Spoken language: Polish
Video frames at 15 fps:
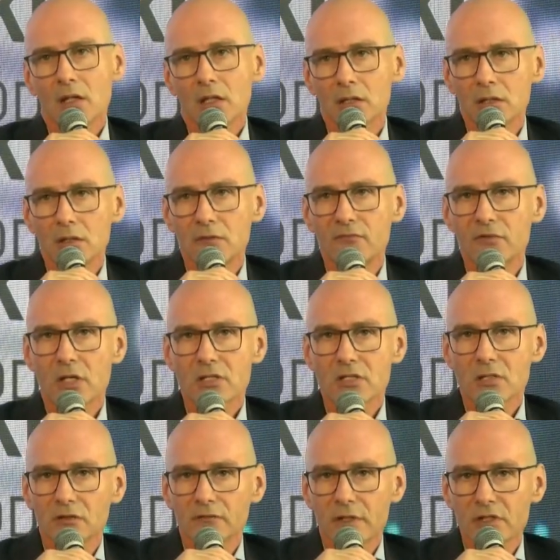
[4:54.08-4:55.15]
i
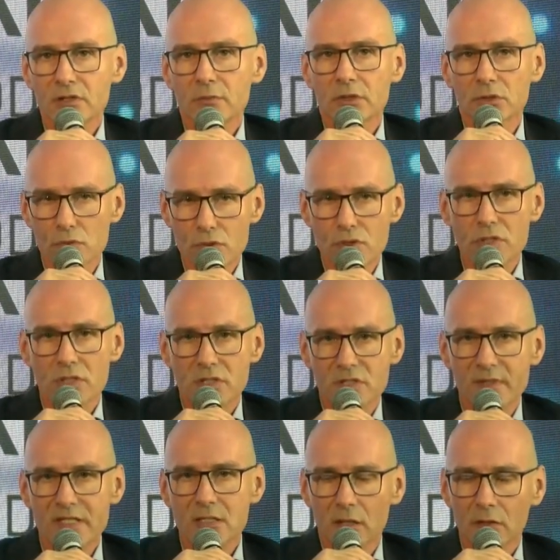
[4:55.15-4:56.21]
wyasygnowaliśmy już
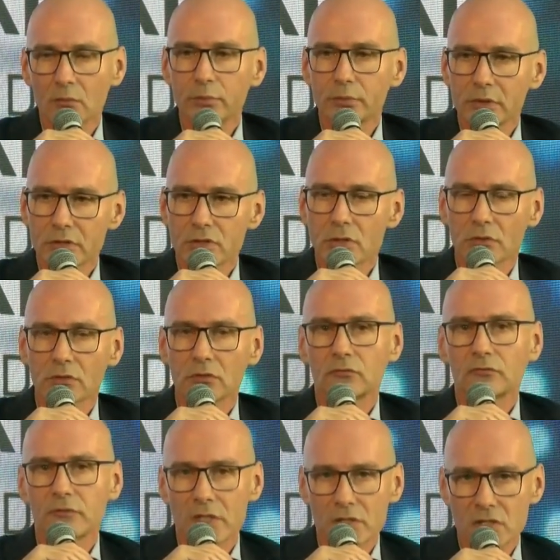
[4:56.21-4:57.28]
specjalną pulę
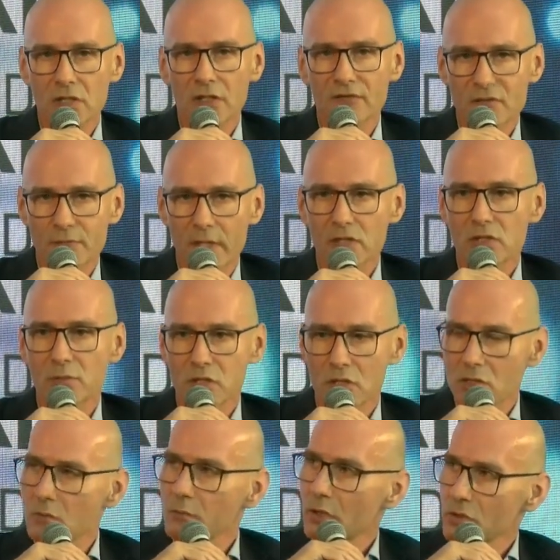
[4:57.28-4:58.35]
środków właśnie na wsparcie
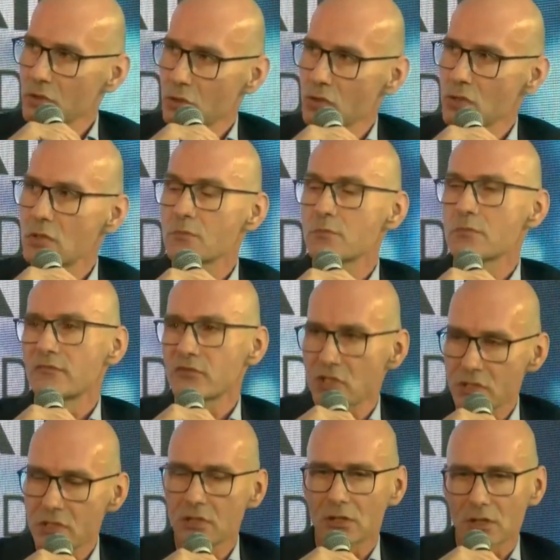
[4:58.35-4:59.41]
przedsiębiorczości
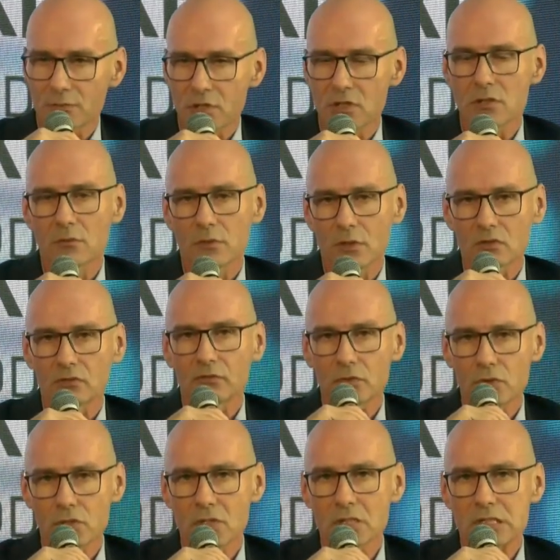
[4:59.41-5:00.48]
wszystkich tych przedsiębiorców,
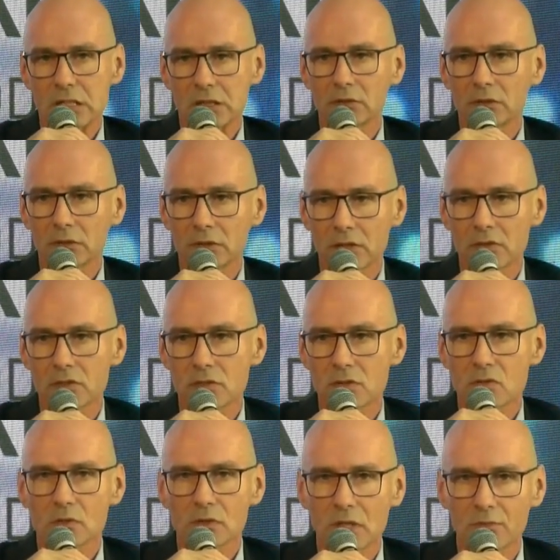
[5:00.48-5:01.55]
którzy zostali dotknięci
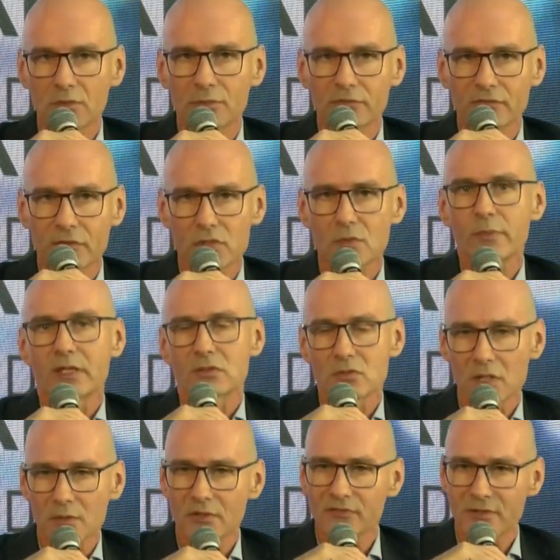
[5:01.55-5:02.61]
skutkami powodzi.
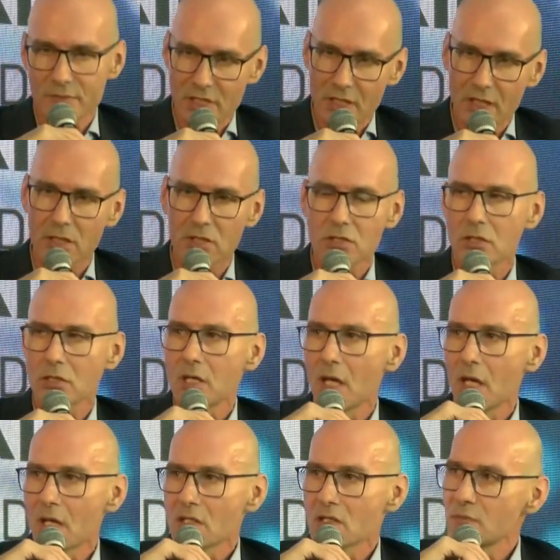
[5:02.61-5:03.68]
Pracujemy w tym zakresie z